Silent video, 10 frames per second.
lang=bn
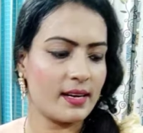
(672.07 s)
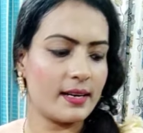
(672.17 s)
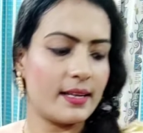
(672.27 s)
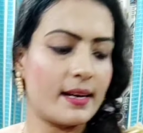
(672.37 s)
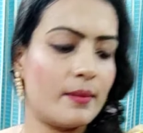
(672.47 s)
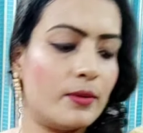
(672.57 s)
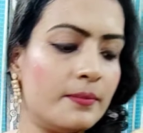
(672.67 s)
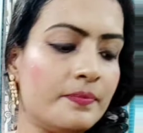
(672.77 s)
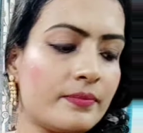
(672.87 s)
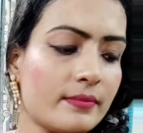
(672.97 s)
কালার দেখাবো
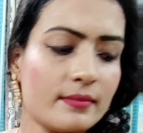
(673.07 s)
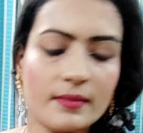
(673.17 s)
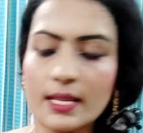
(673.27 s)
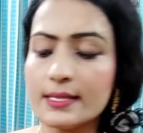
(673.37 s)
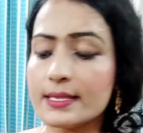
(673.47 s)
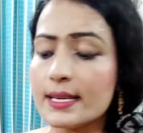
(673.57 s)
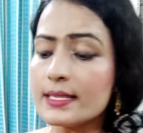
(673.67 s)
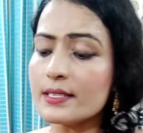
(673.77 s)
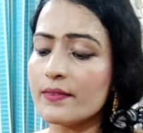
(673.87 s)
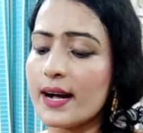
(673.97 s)

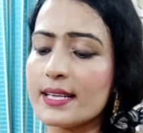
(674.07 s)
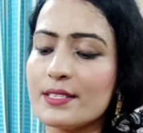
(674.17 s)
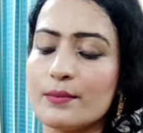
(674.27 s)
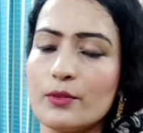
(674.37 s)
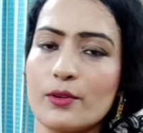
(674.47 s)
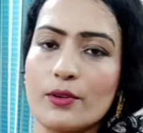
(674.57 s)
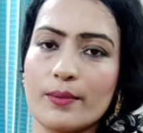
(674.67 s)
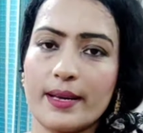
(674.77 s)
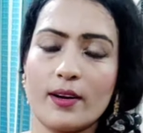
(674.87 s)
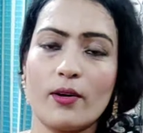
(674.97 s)
জাস্ট ফার্স্ট বুক
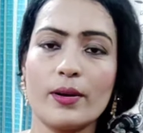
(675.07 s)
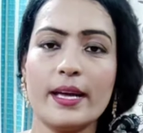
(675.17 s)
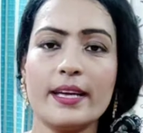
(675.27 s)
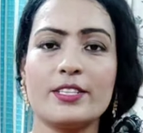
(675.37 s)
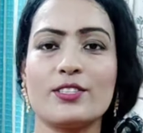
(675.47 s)
করবেন অনেক